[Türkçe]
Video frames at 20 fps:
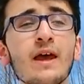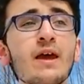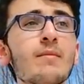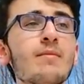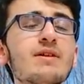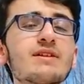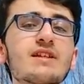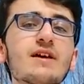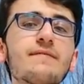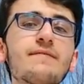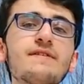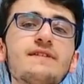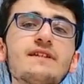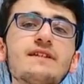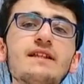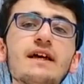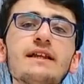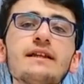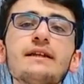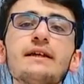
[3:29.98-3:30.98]
mesela
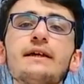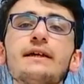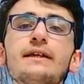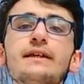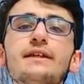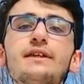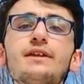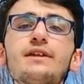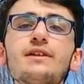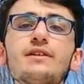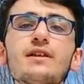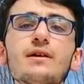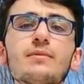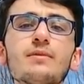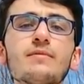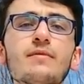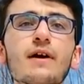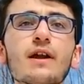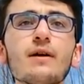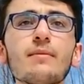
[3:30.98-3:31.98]
fizikten iki
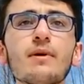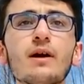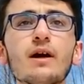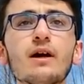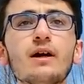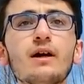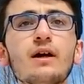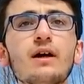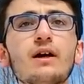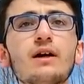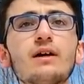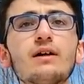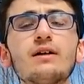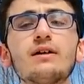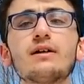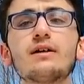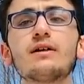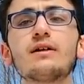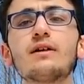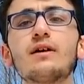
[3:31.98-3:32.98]
kitabım var ama
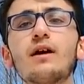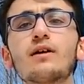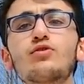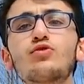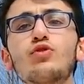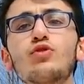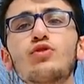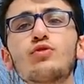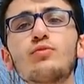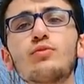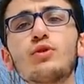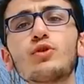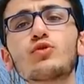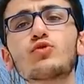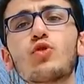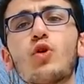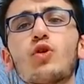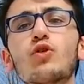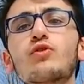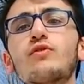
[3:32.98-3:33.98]
e, atıyorum
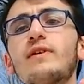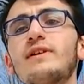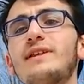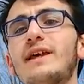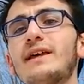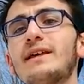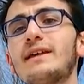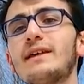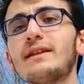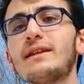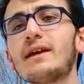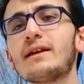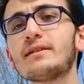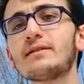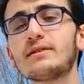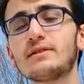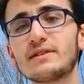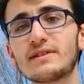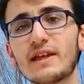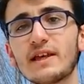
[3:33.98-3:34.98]
tork ve dengeden
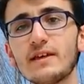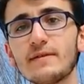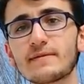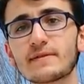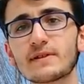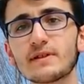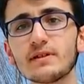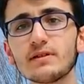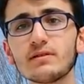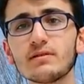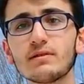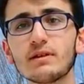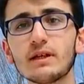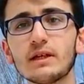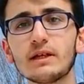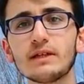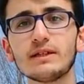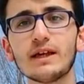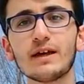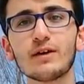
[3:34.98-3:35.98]
zayıfsın.
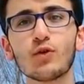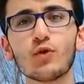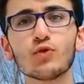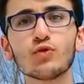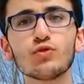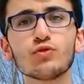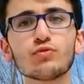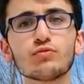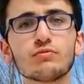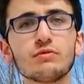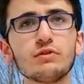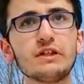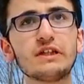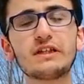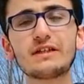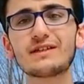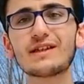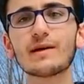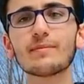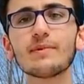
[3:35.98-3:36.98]
Yani onu
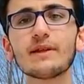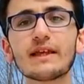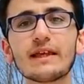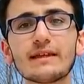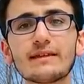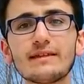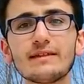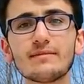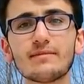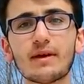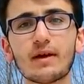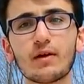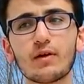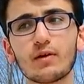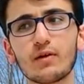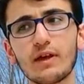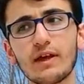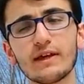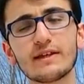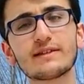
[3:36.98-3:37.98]
iki kitapla yetinme.
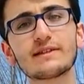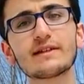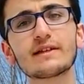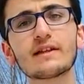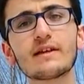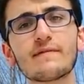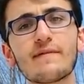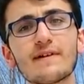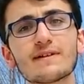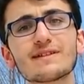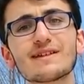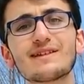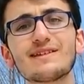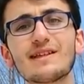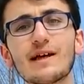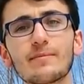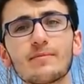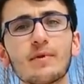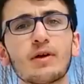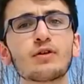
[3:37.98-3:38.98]
Ekstradan fazla
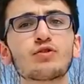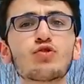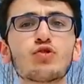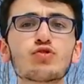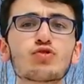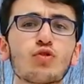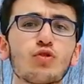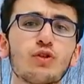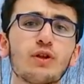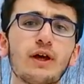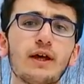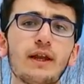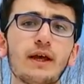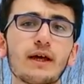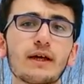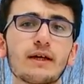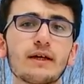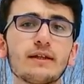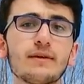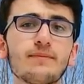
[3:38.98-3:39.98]
kitaplar çöz onunla
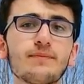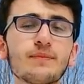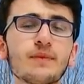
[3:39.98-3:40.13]
alakalı.